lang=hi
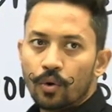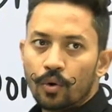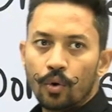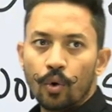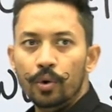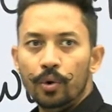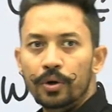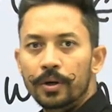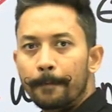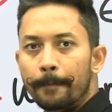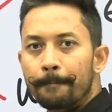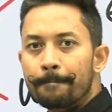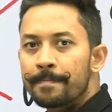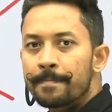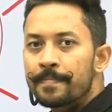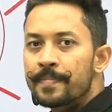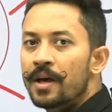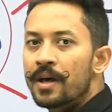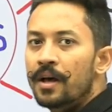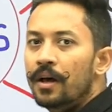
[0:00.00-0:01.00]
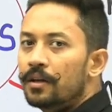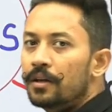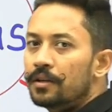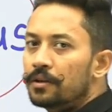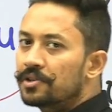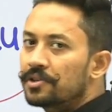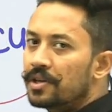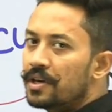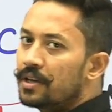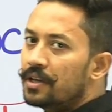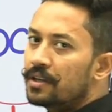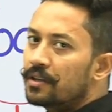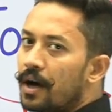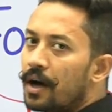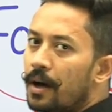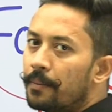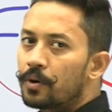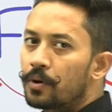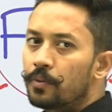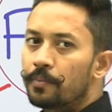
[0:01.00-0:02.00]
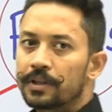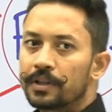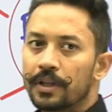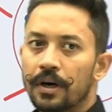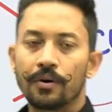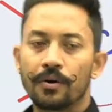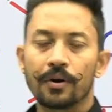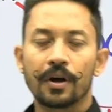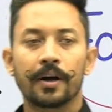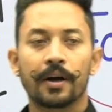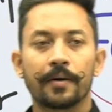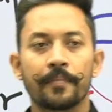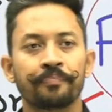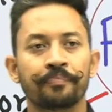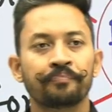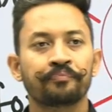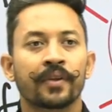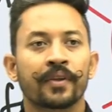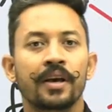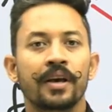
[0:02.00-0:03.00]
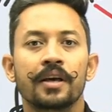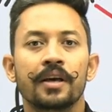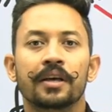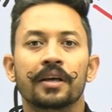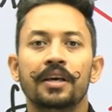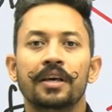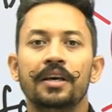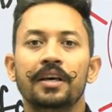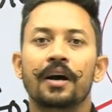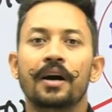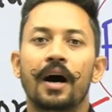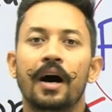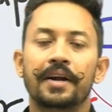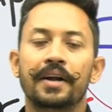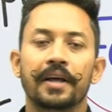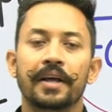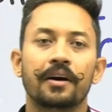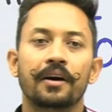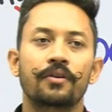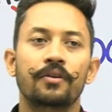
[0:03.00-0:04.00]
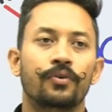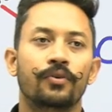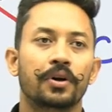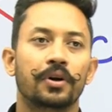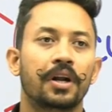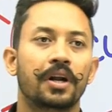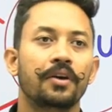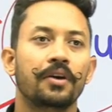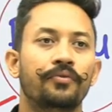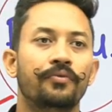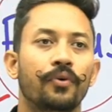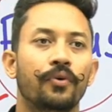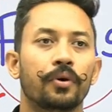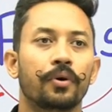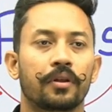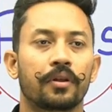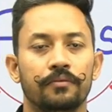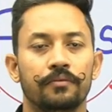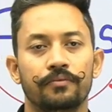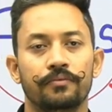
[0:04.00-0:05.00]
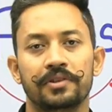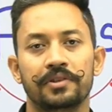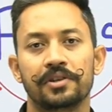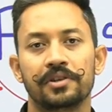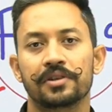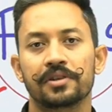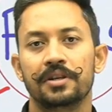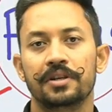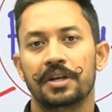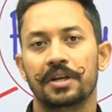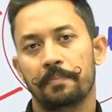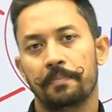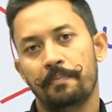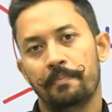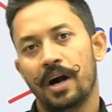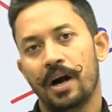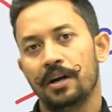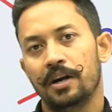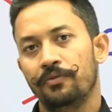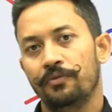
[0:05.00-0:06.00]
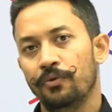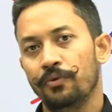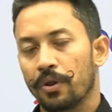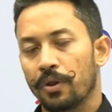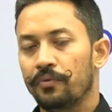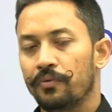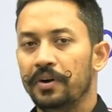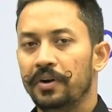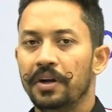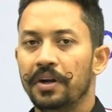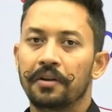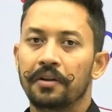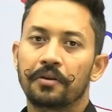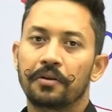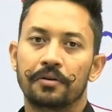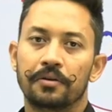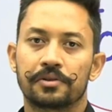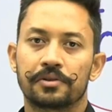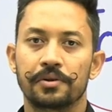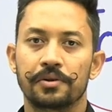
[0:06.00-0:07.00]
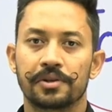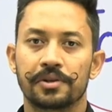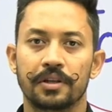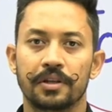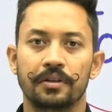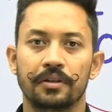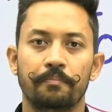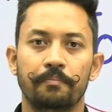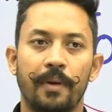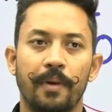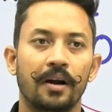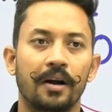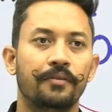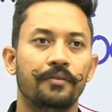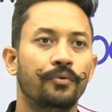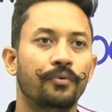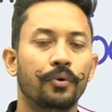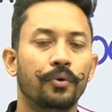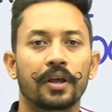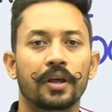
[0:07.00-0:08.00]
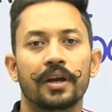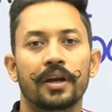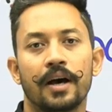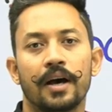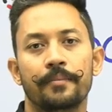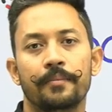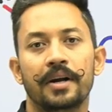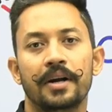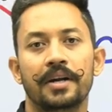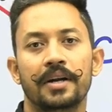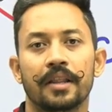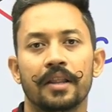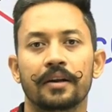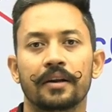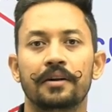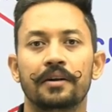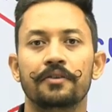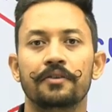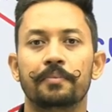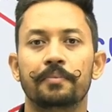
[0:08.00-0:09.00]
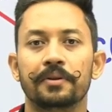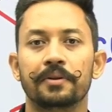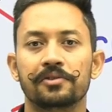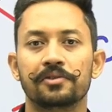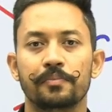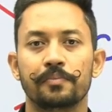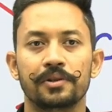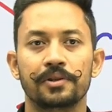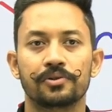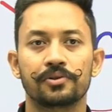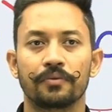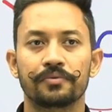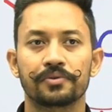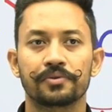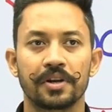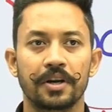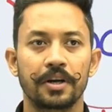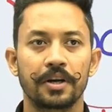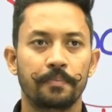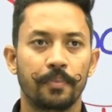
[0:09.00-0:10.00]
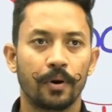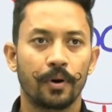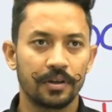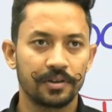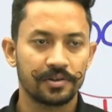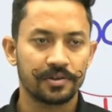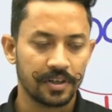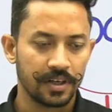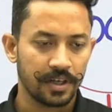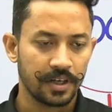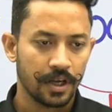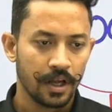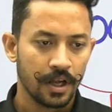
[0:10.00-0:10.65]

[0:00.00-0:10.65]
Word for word: कोड नसी आपको पता होगा कि आर्टिकल 44 विच इज़ अंडर पार्ट फोर ऑफ इंडियन कॉन्स्टिट्यूशन पार्ट फोर का नाम है डायरेक्टिव प्रिंसिपल्स ऑफ स्टेट पॉलिसी